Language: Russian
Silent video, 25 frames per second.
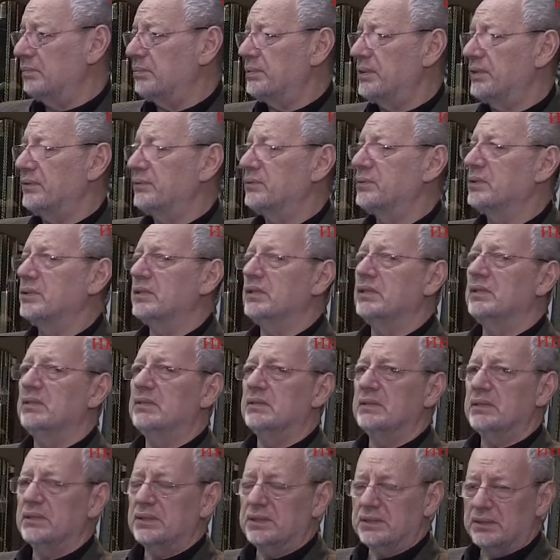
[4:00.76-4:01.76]
переводы,
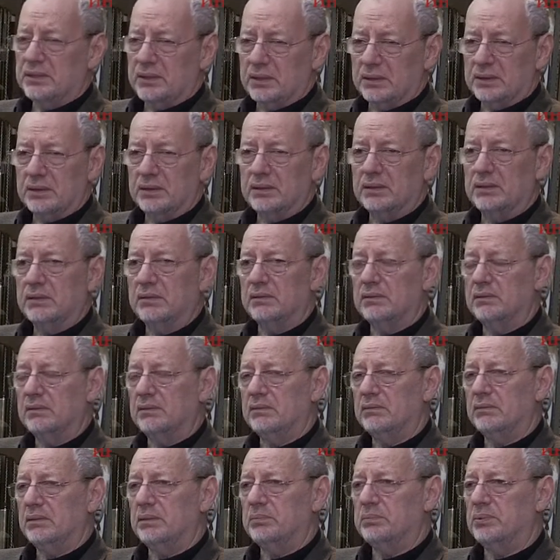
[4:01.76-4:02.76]
значит,
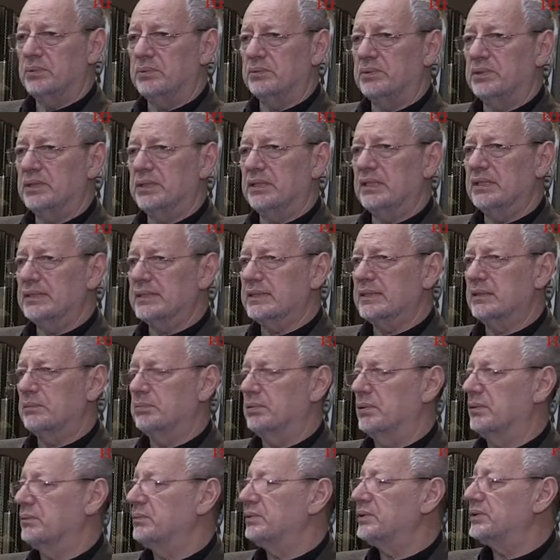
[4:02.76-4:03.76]
один, не помню, Синянской,
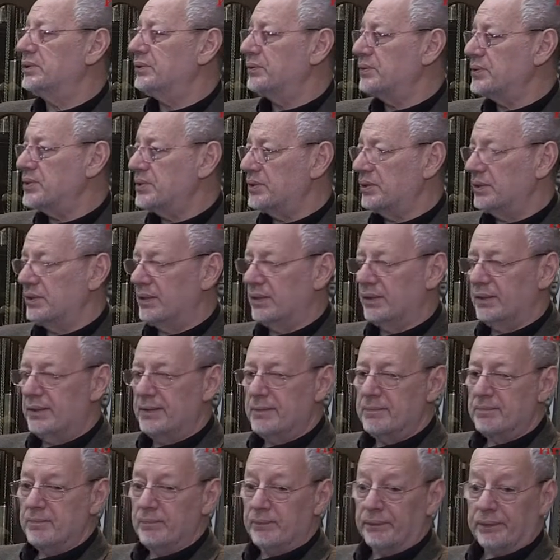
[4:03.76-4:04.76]
по-моему, еще чей-то.
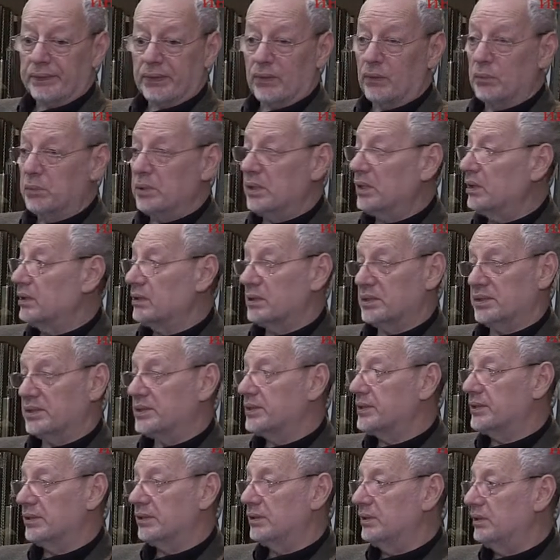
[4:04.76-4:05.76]
Но меня это
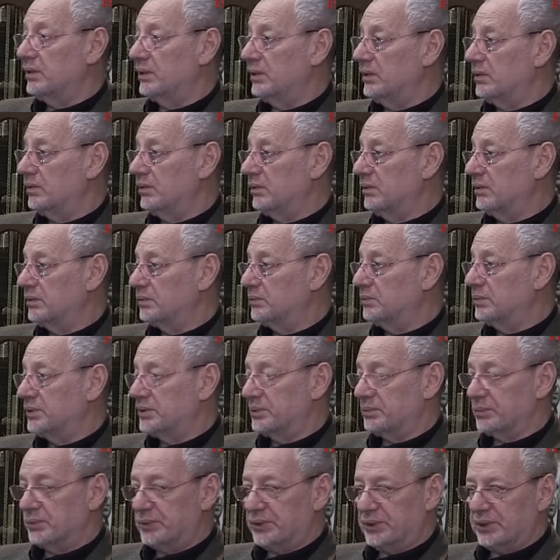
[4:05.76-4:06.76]
совершенно не, не, не
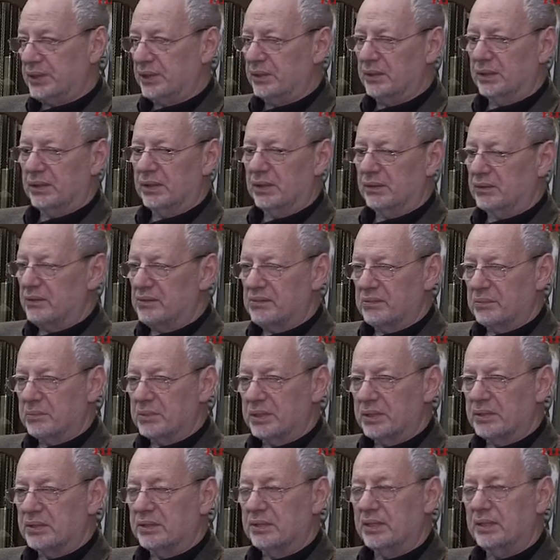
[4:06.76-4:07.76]
смущало, я должен
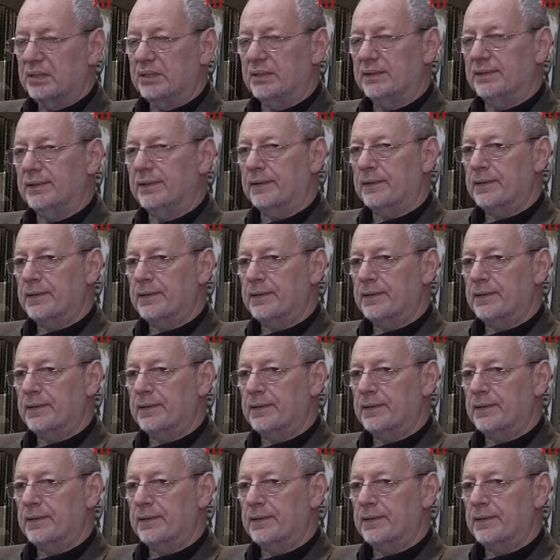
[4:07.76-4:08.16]
был это доделать.